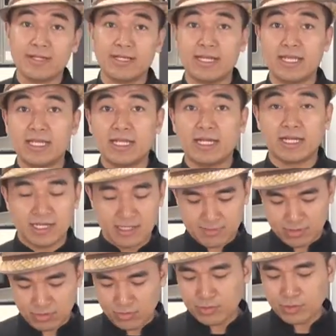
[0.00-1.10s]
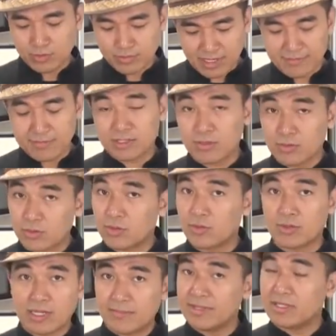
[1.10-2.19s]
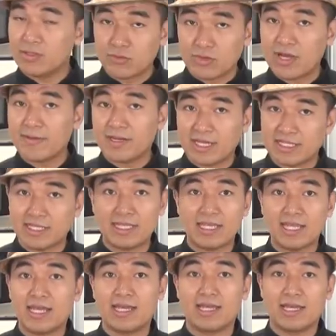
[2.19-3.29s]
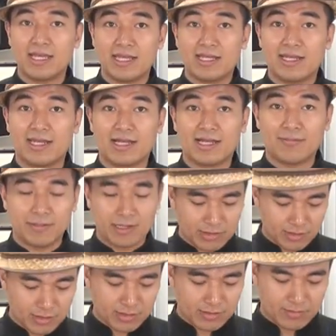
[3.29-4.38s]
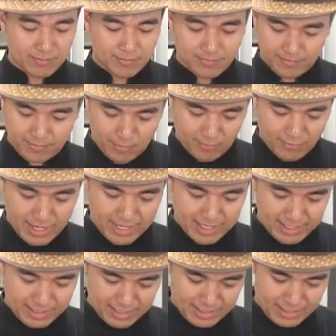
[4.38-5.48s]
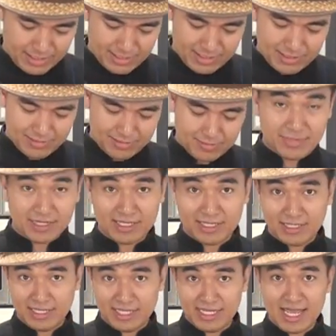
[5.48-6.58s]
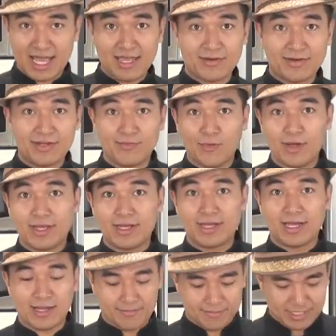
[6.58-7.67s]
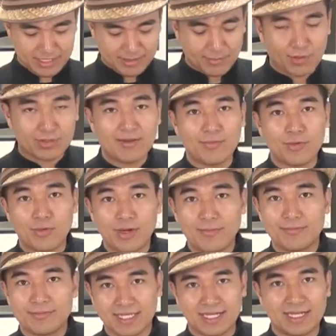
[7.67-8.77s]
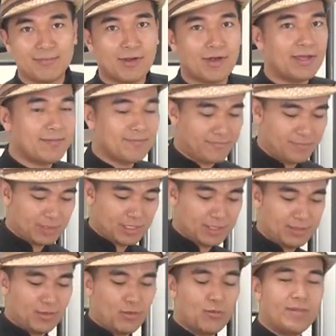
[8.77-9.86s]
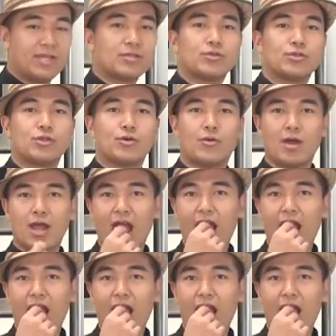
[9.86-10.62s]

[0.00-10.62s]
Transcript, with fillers: มะรืนนี้เนี่ยพอคุณผู้ชมทำเป็นครูตรงแล้วมันอยู่ได้เป็นอาทิตย์แน่ๆนะครับแล้วก็ผมว่ามันกินง่ายกว่าเดิมด้วยนะครับอย่าลืมลองทำดูครับ เสร็จเรียบร้อยโฮมเมดครูตรง